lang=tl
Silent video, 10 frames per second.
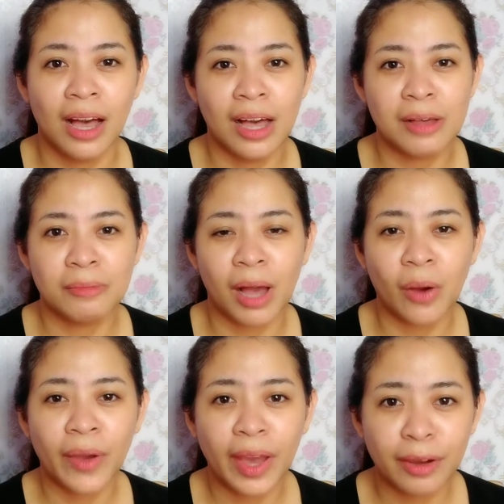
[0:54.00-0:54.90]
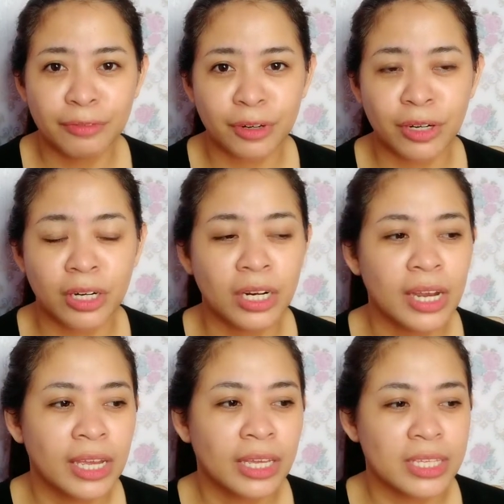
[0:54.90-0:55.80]
Um,
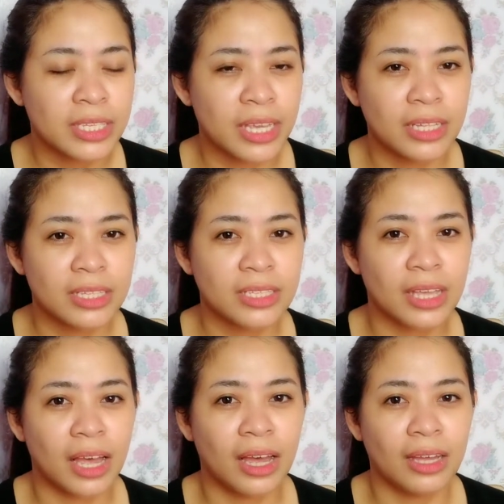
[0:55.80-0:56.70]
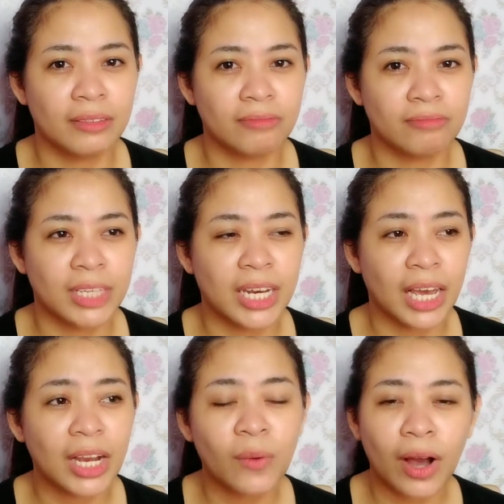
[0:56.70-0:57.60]
however, since um,
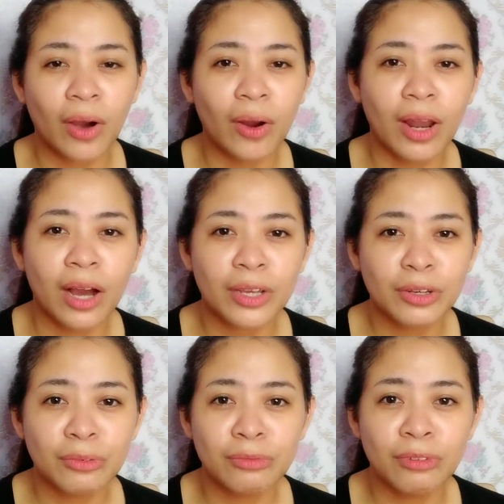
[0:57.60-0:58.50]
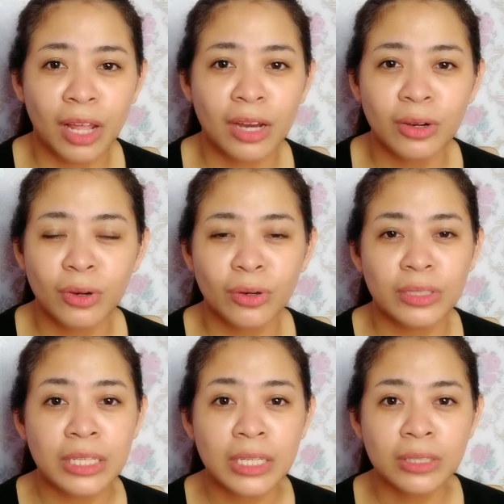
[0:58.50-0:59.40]
ginagawa ko lang yung vlog ko
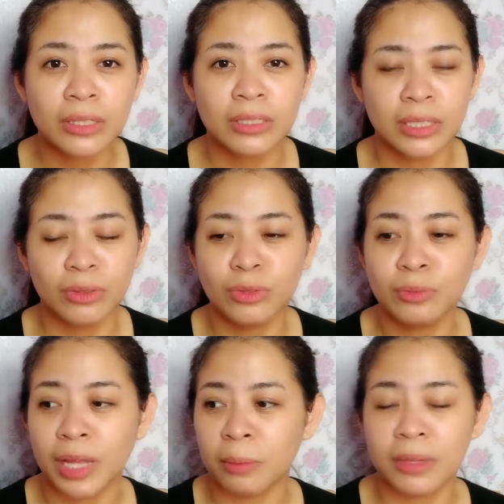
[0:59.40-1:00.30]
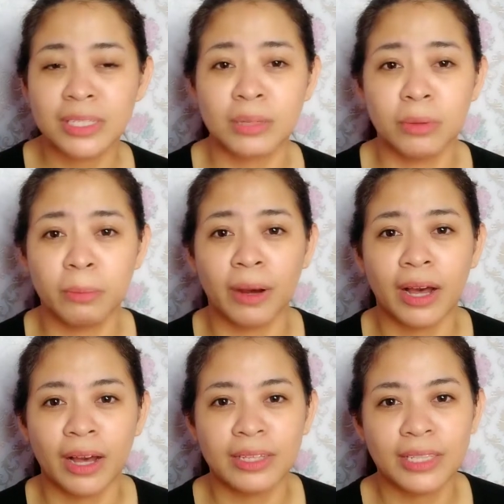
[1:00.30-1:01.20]
dito sa room namin sa
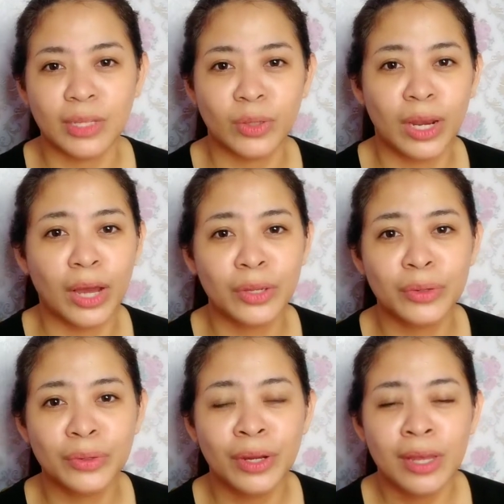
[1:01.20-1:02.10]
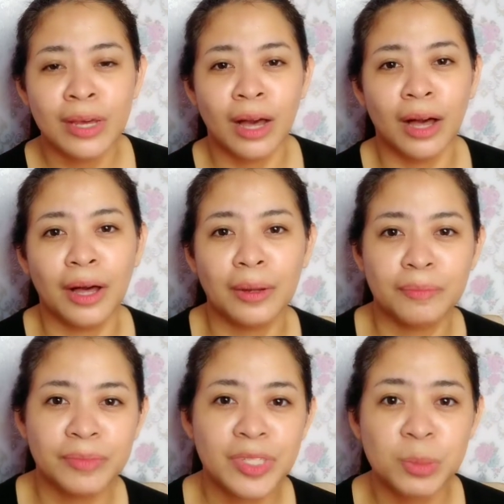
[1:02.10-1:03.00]
baba, kasi ito lang yung
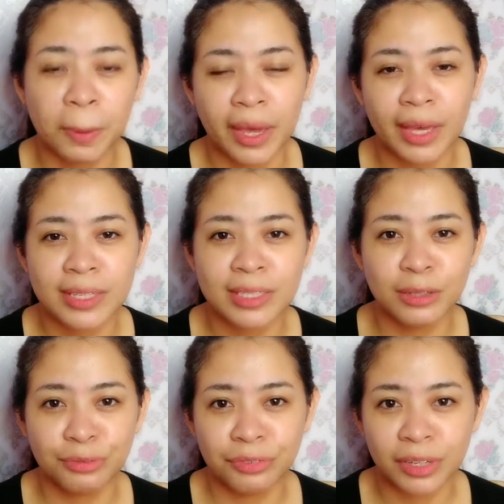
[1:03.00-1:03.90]
um, space na